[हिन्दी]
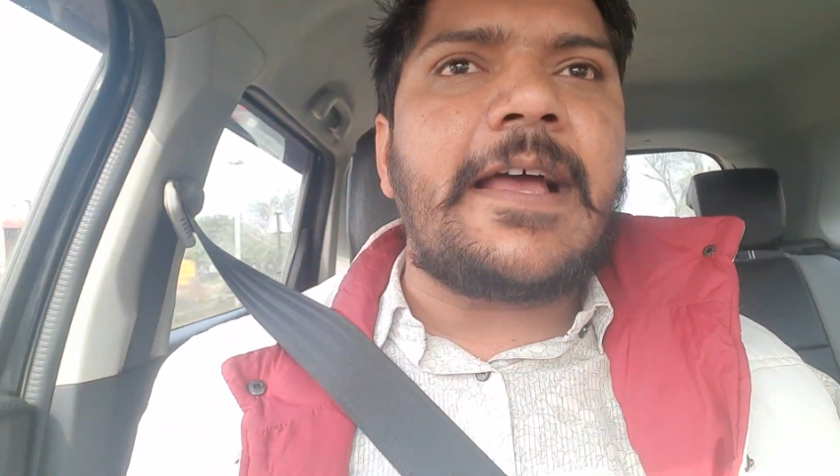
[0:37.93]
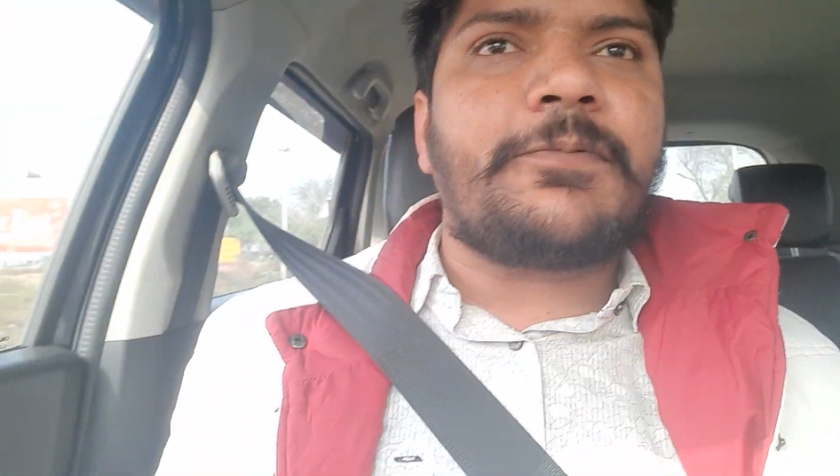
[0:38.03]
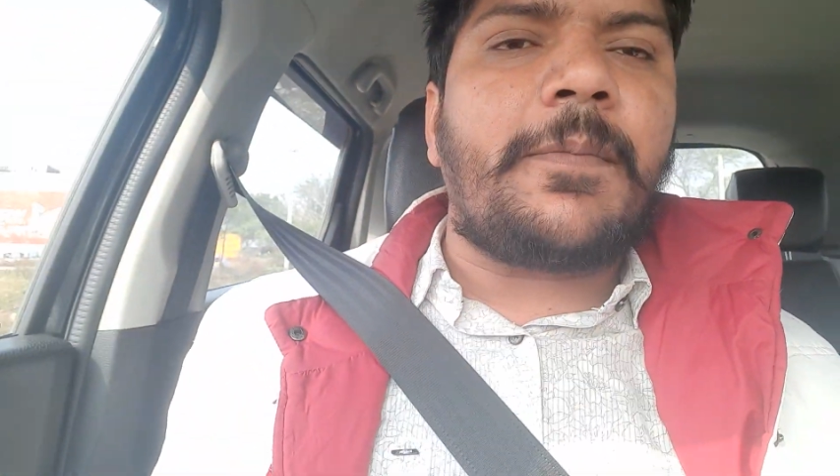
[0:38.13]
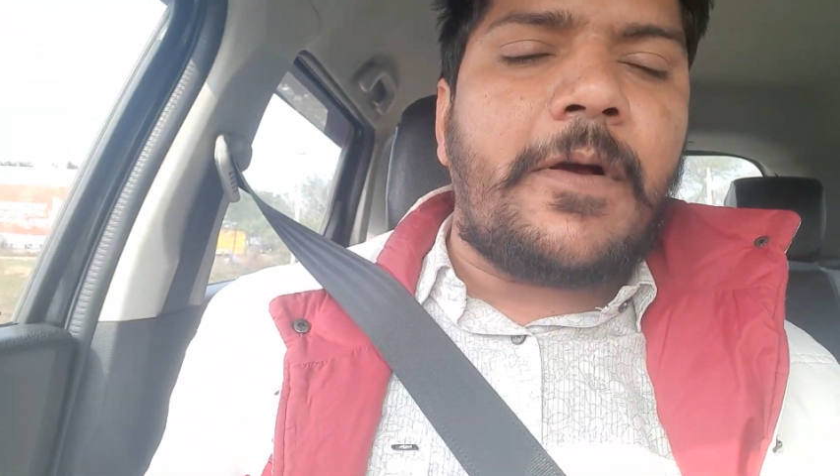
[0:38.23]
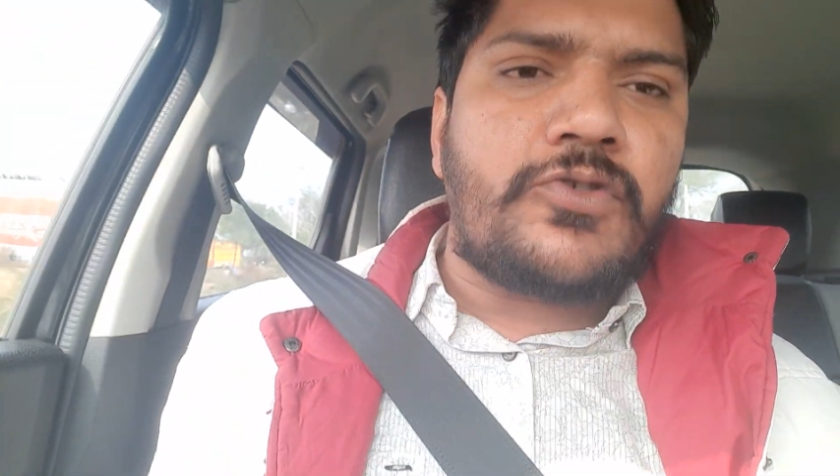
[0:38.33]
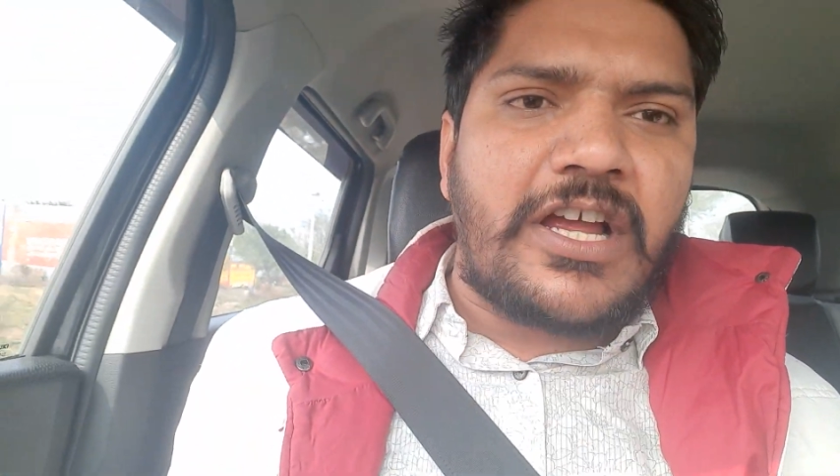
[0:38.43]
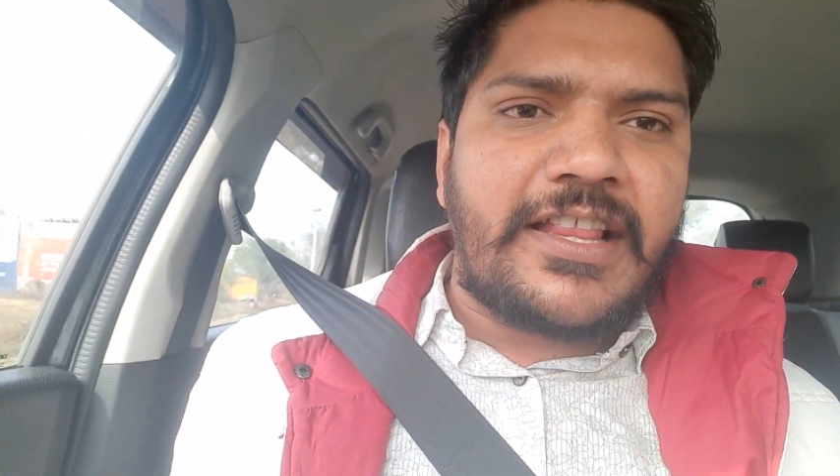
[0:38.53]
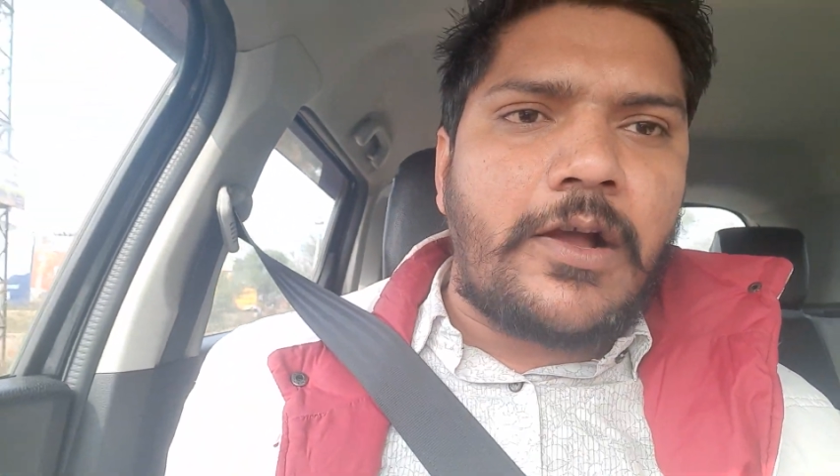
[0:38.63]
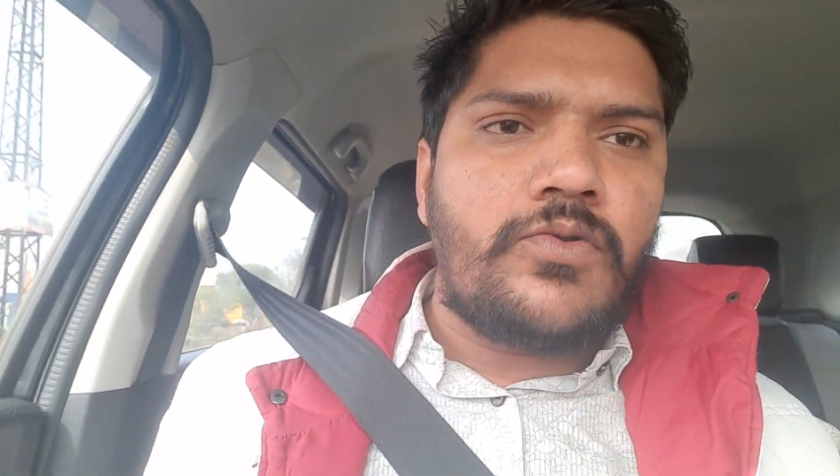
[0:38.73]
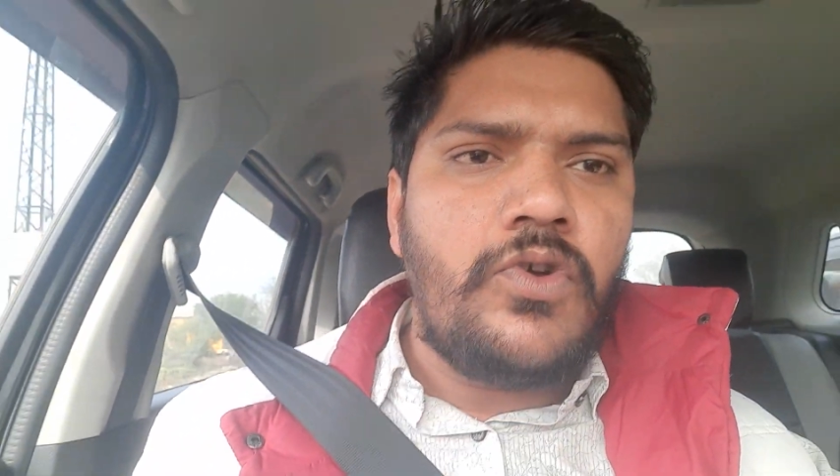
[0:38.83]
आप तक
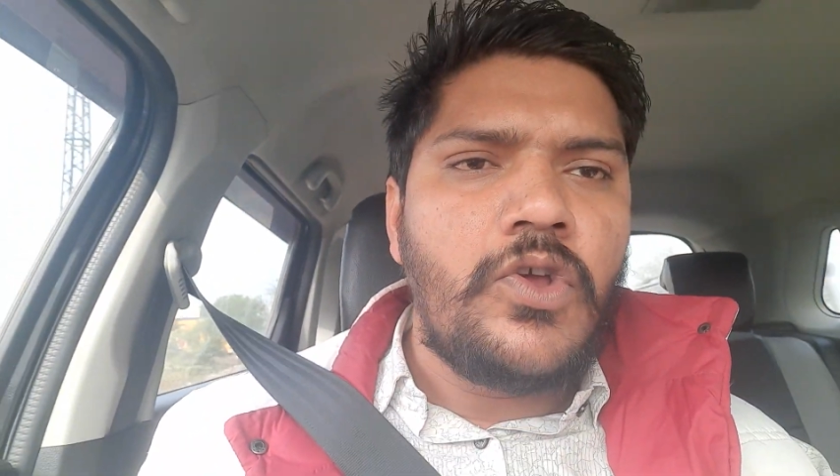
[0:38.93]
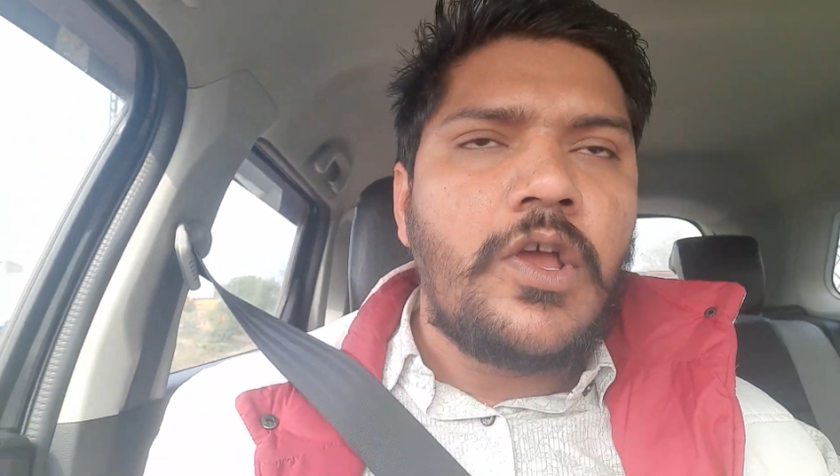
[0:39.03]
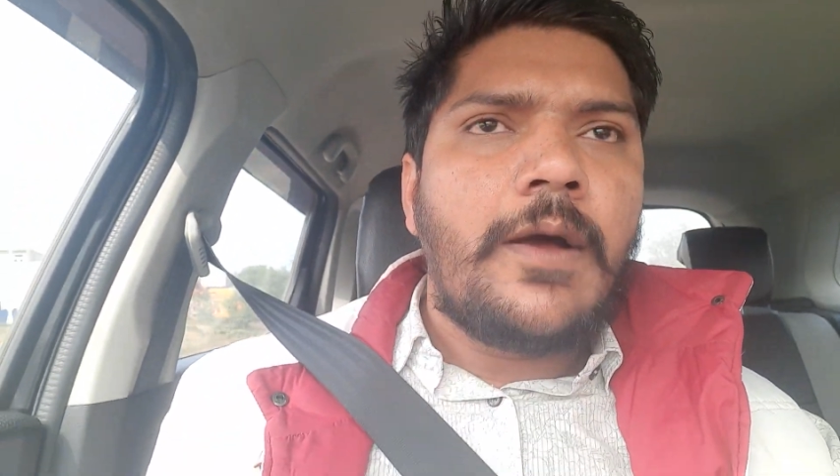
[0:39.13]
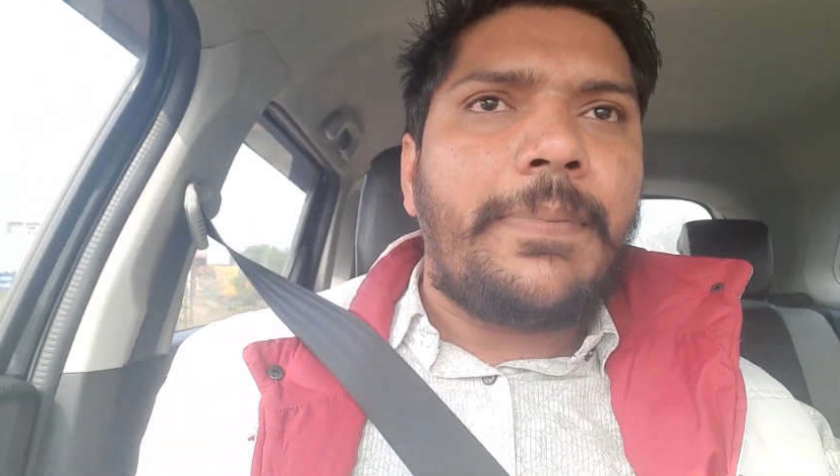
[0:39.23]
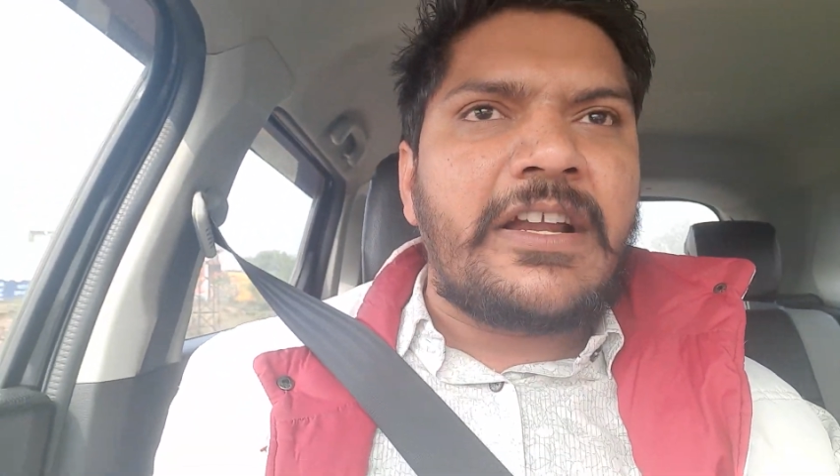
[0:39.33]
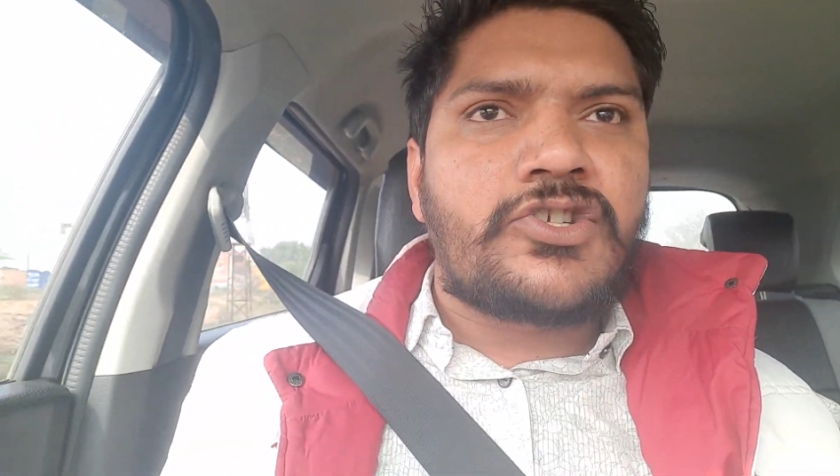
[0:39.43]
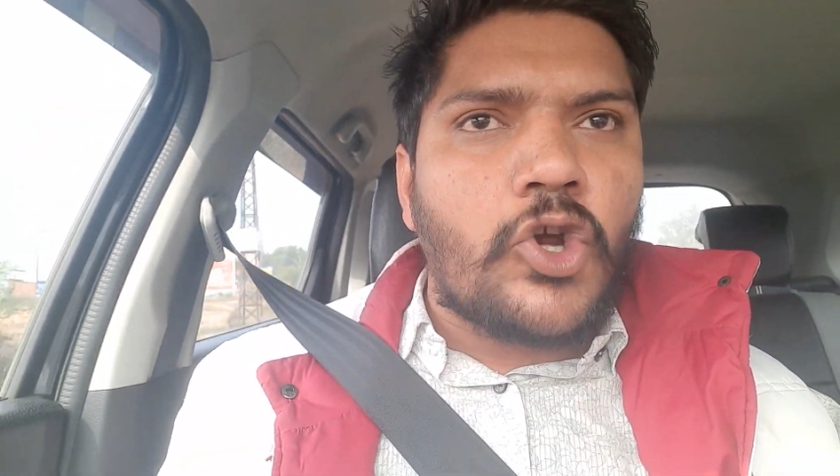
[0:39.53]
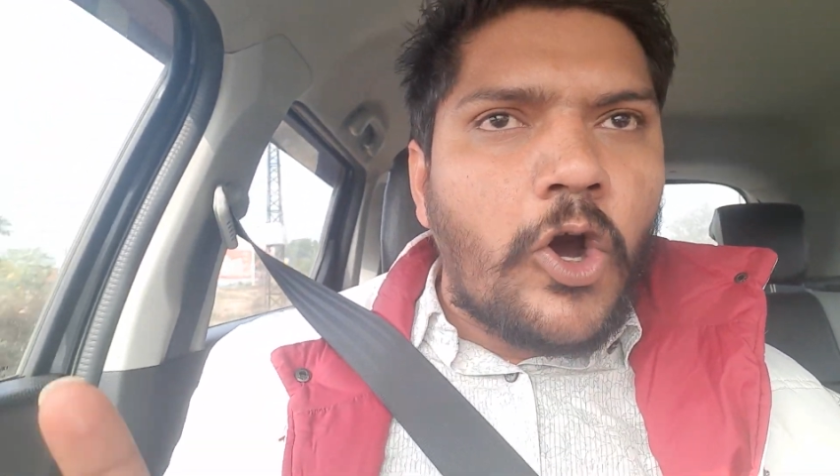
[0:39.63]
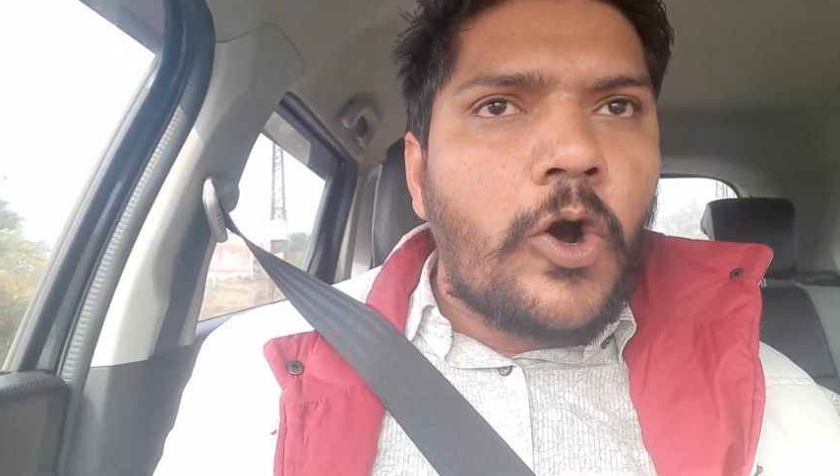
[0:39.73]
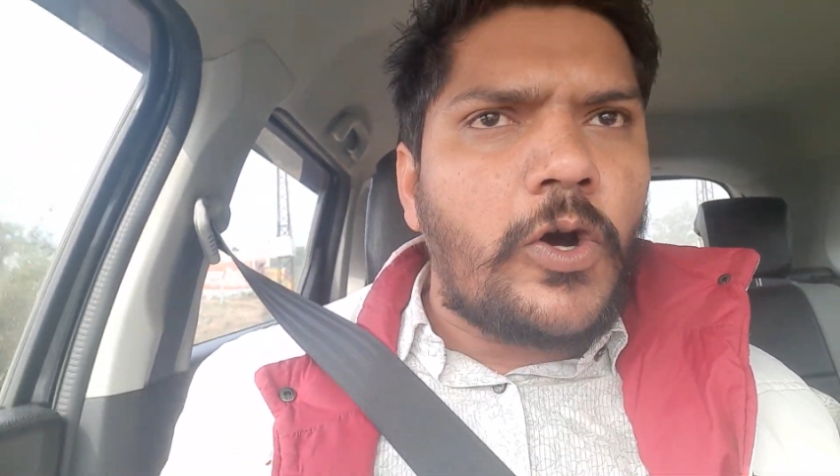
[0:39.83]
पहुंचाता हूँ पर जो